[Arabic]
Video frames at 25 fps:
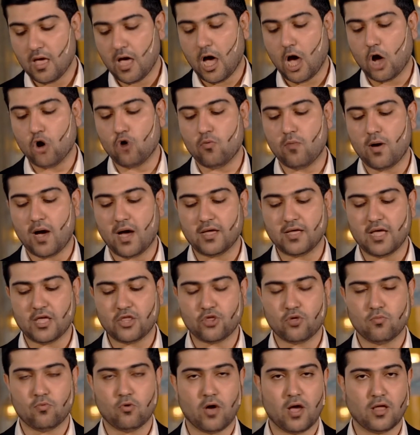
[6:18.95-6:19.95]
أو ما
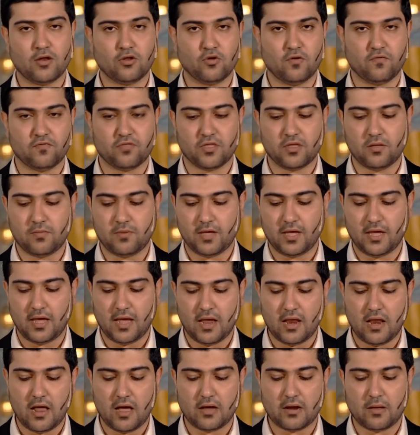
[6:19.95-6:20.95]
يجب أن يفضي به
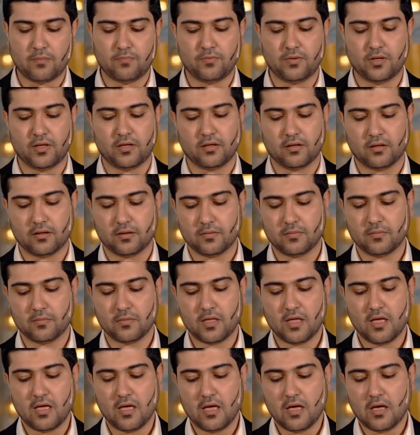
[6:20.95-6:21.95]
إلى ربه
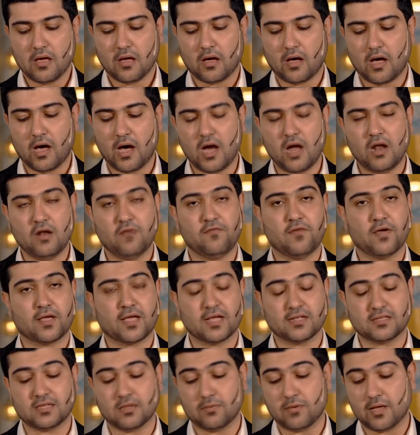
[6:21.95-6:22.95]
قال
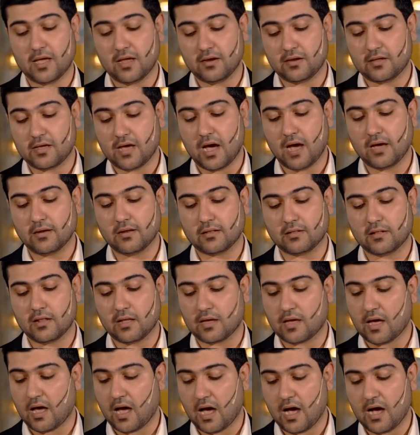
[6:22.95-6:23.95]
فكتب إن كانت
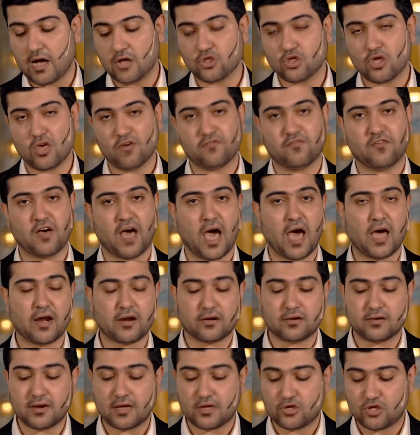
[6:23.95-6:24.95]
لك حاجة
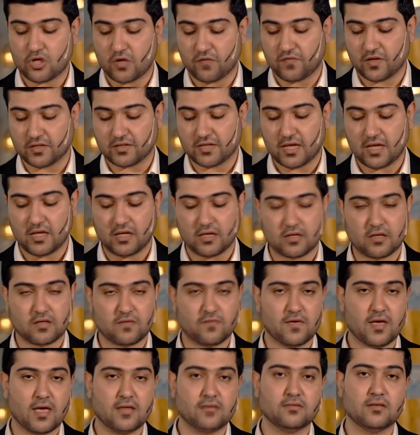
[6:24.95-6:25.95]
فحرك شفتيك
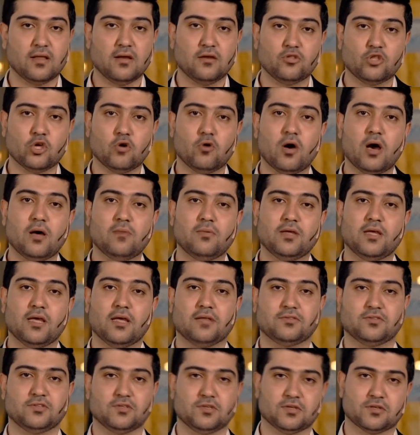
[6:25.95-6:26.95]
فإن الجواب
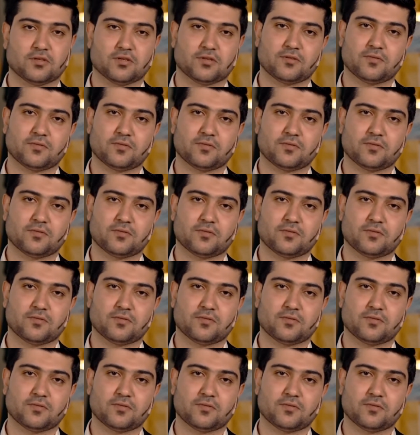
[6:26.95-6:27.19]
يأتيك